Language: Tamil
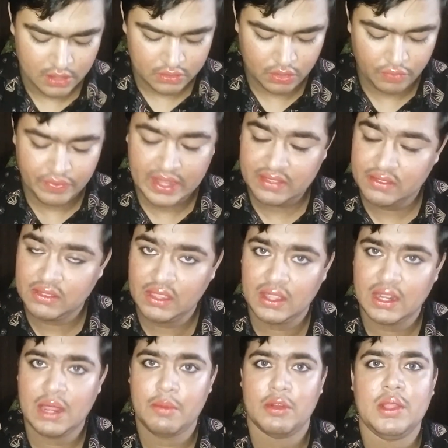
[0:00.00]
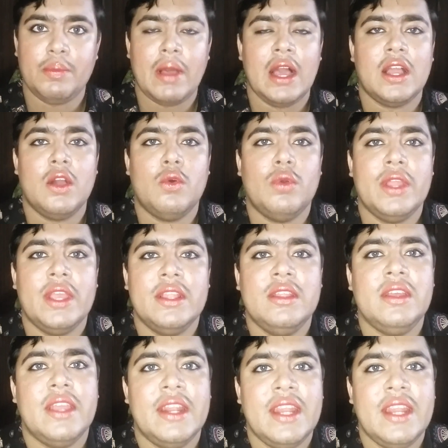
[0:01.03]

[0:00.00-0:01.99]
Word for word: ஸோ ஃபஸ்ட்டு நம்ம வந்து பார்க்கக்கூடியது